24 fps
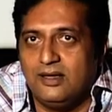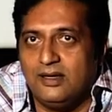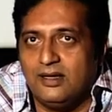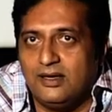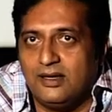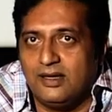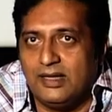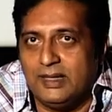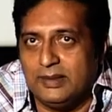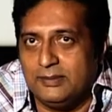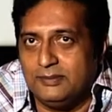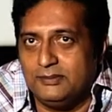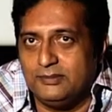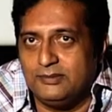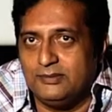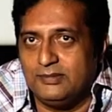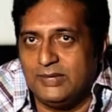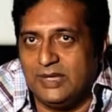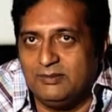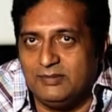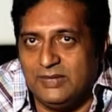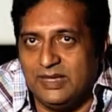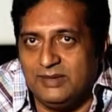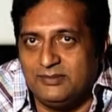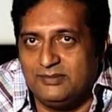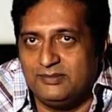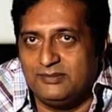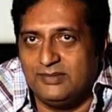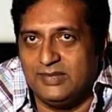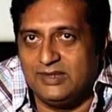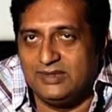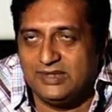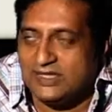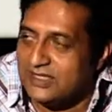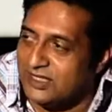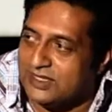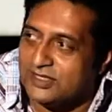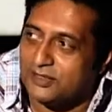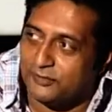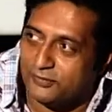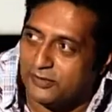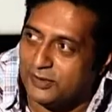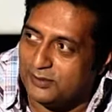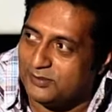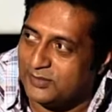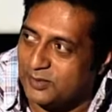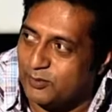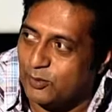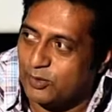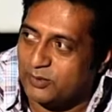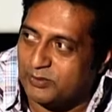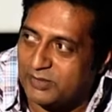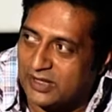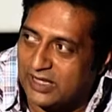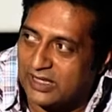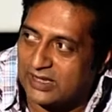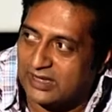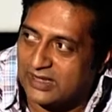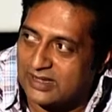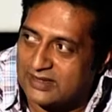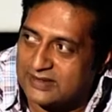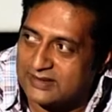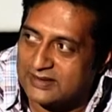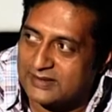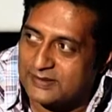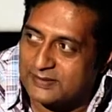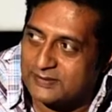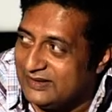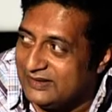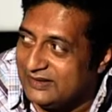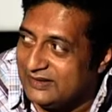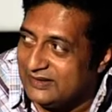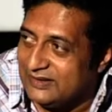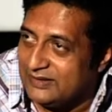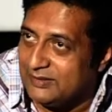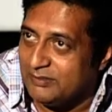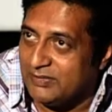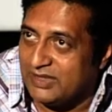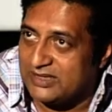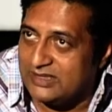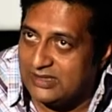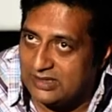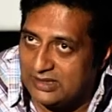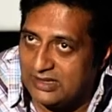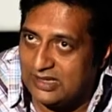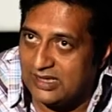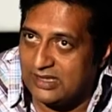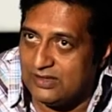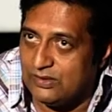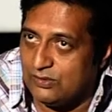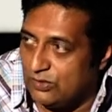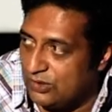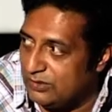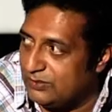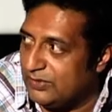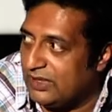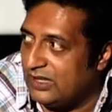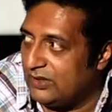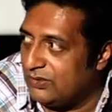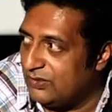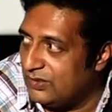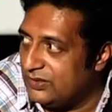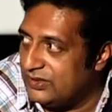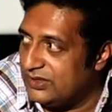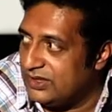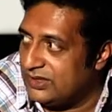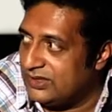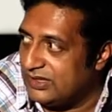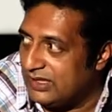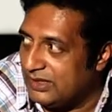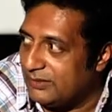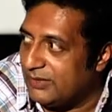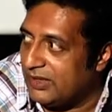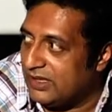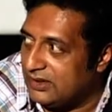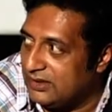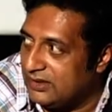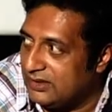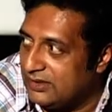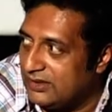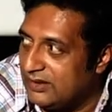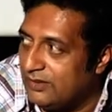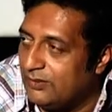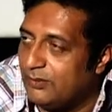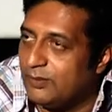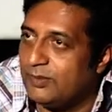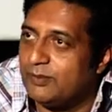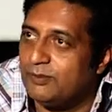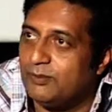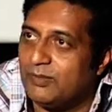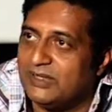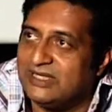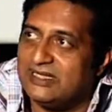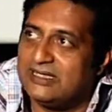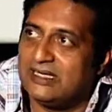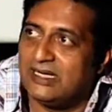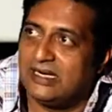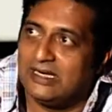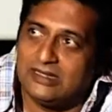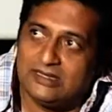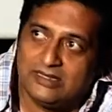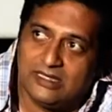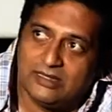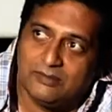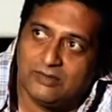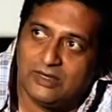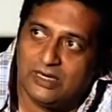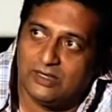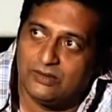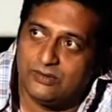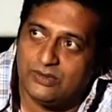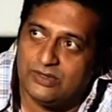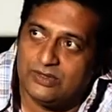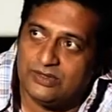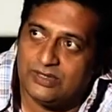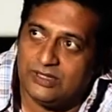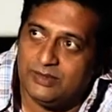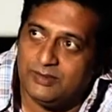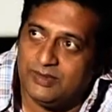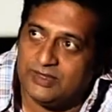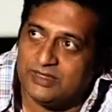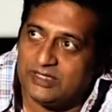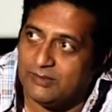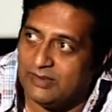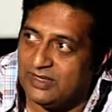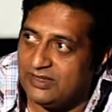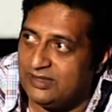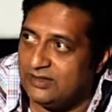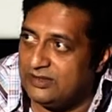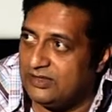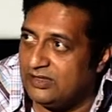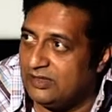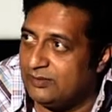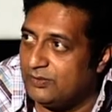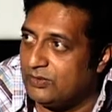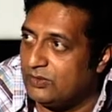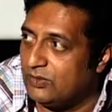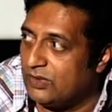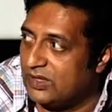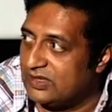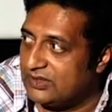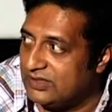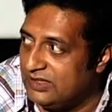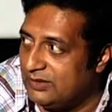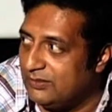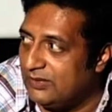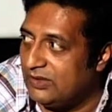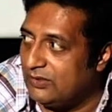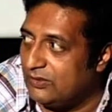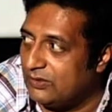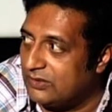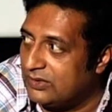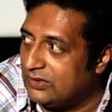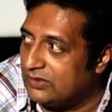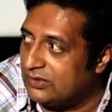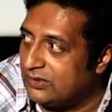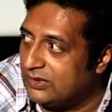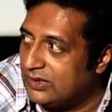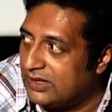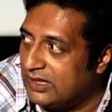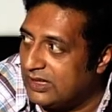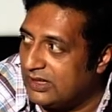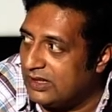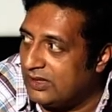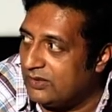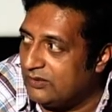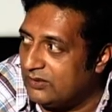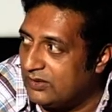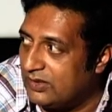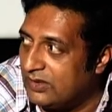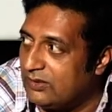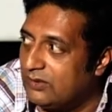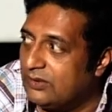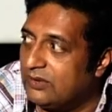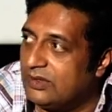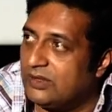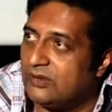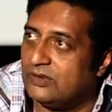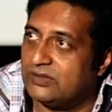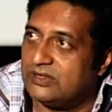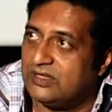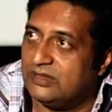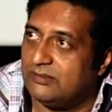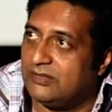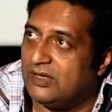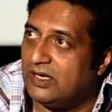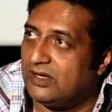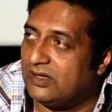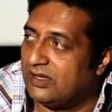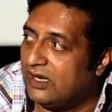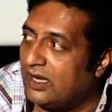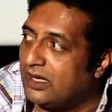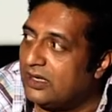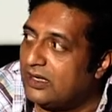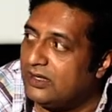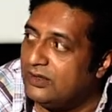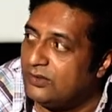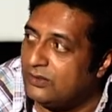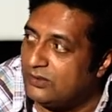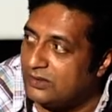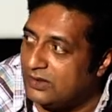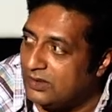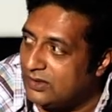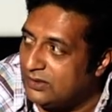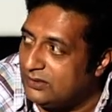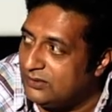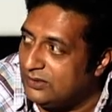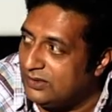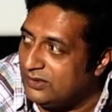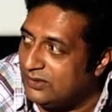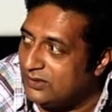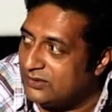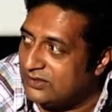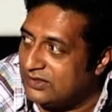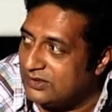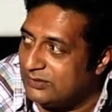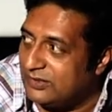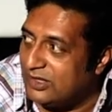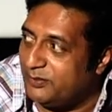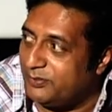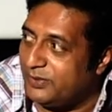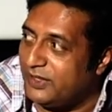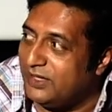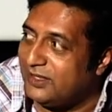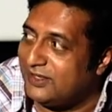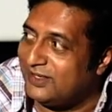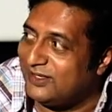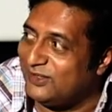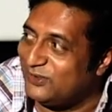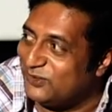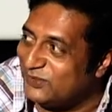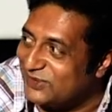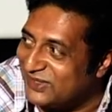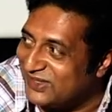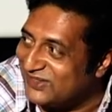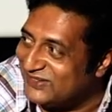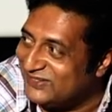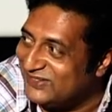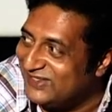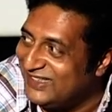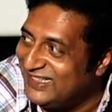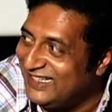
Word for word: అండ్ ఐఎమ్ ఐమ్ దిస్ ఈజ్ అ ఫిల్మ్ అబౌట్ మిడిల్ క్లాస్ మధ్యతరగతి కుటుంబాల గురించి సినిమా అది మధ్యతరగతి సినిమాల గురించి మీరు సినిమా తీసినప్పుడు ఒక సినిమాలో ఒకడు క్రికెటర్ ఉంటాడు ఇంకో సినిమాలో క్లర్క్ అయి ఉంటాడు ఇంకో సినిమాలో పెయింటర్ అయి ఉంటాడు